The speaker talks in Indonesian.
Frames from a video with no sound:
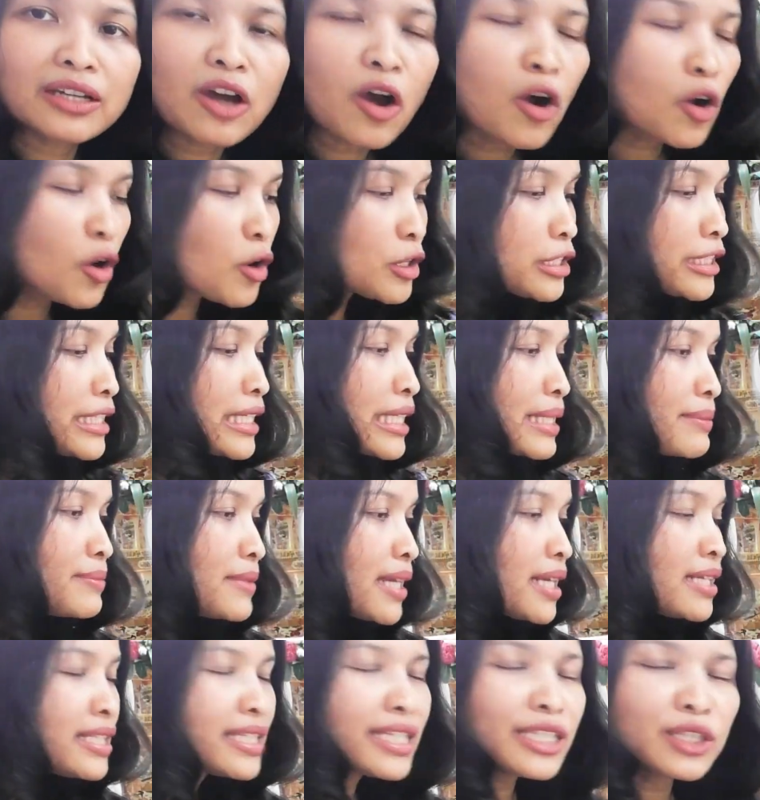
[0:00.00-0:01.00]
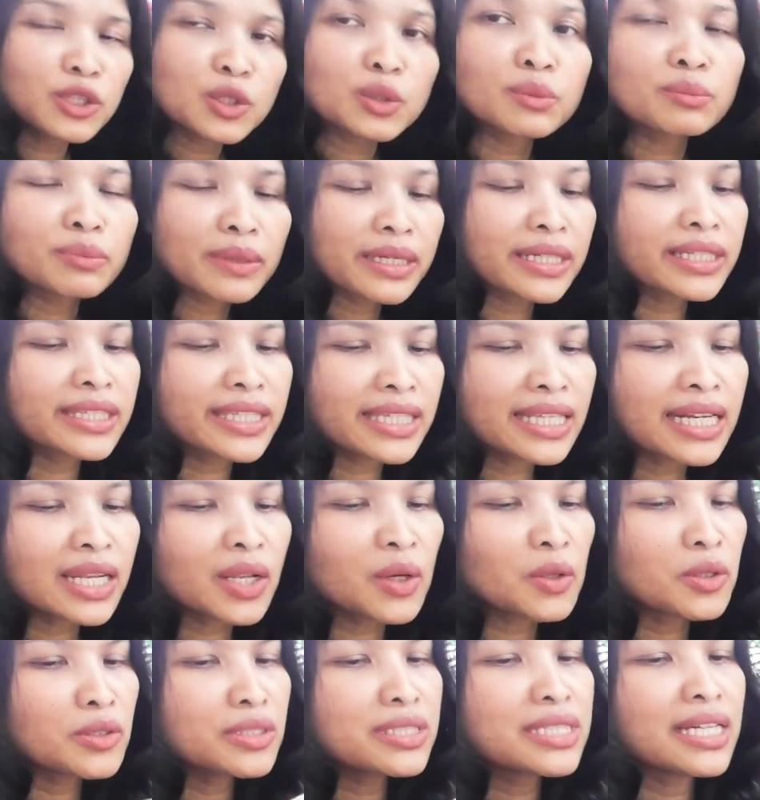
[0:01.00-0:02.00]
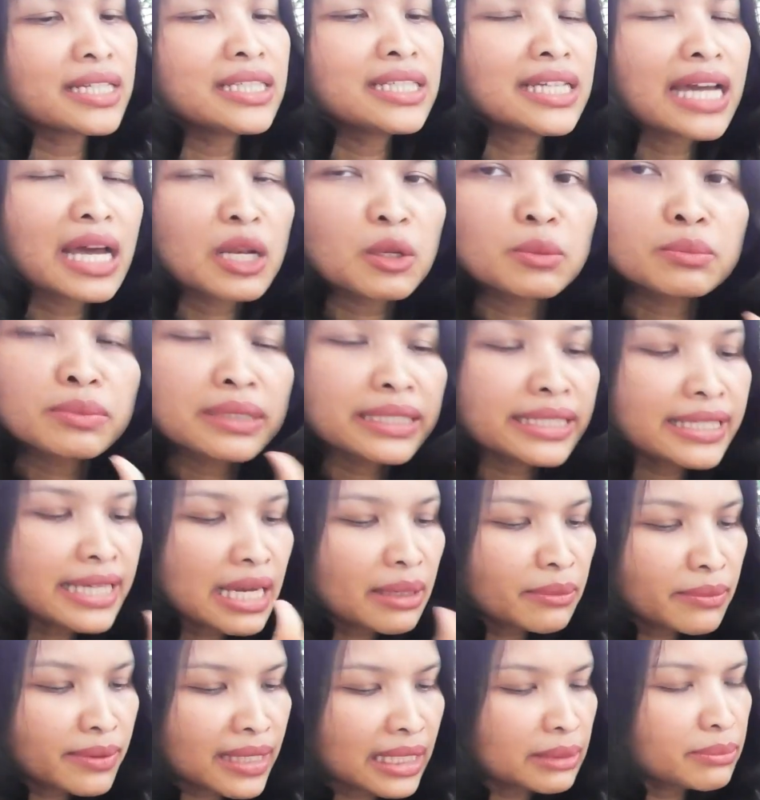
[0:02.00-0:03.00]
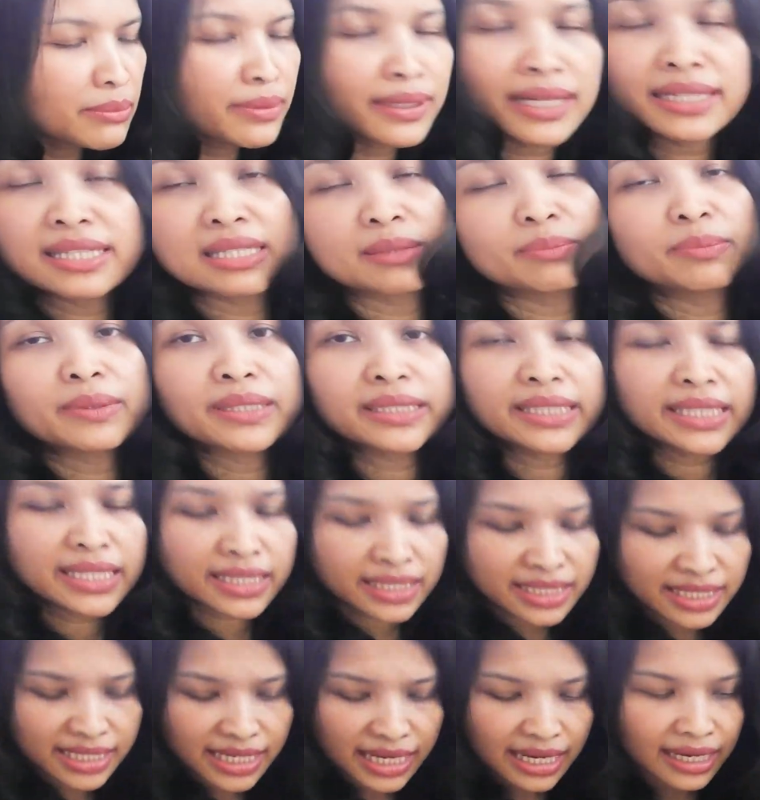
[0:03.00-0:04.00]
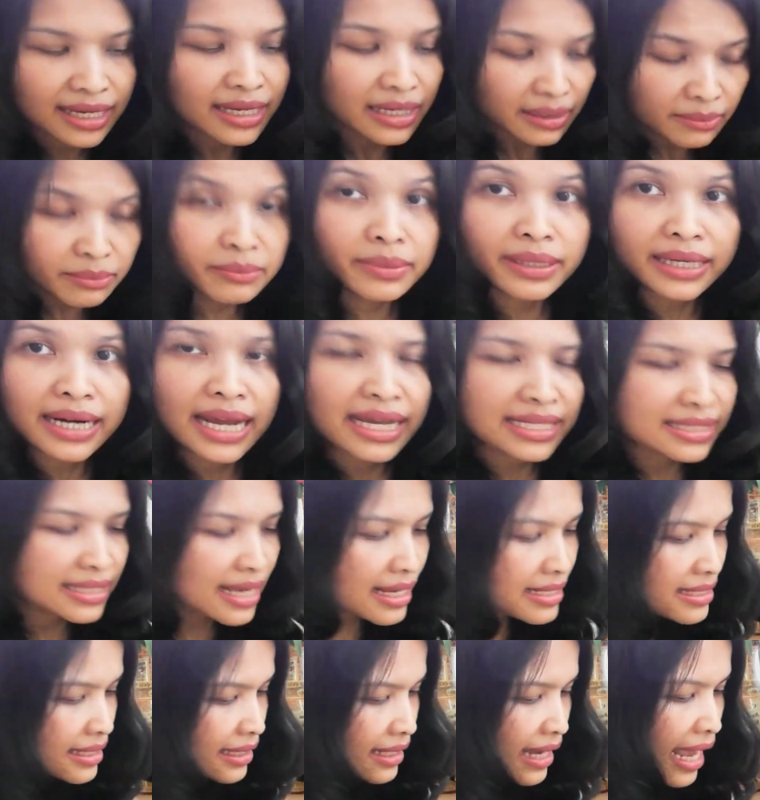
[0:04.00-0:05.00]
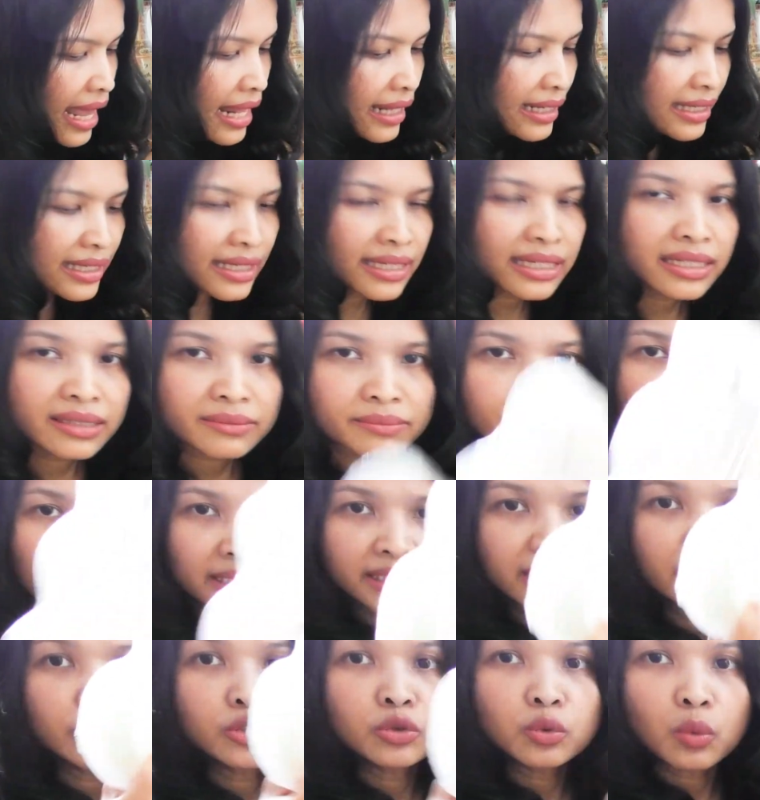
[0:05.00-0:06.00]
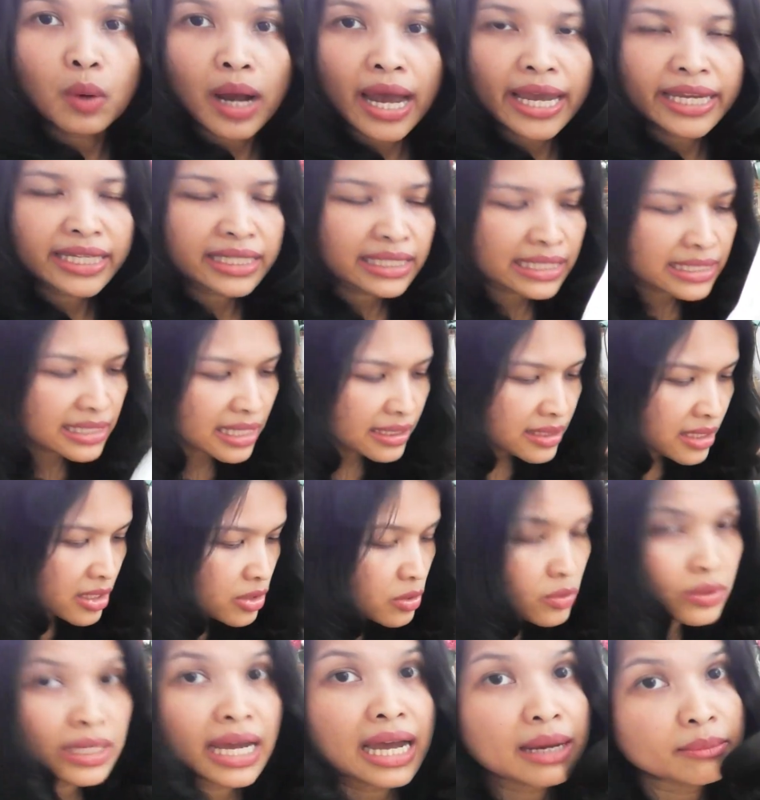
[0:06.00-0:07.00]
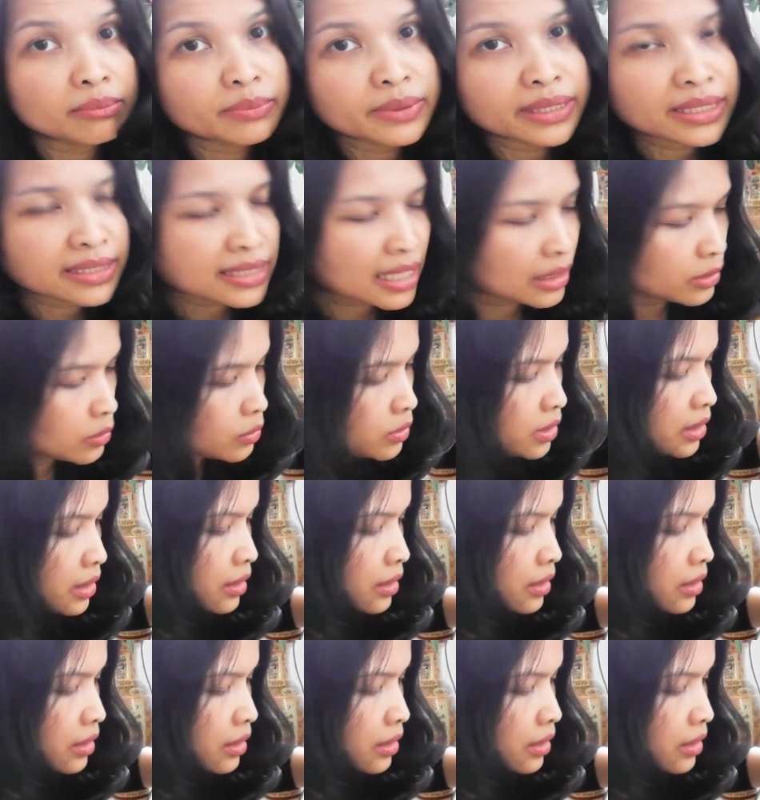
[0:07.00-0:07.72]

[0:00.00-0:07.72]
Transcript: ongkos kirimnya dihitung per kilo, jadi kalau beli yang berat-berat seperti ini ya berasa sekali. Berarti dua ini saja sudah hampir satu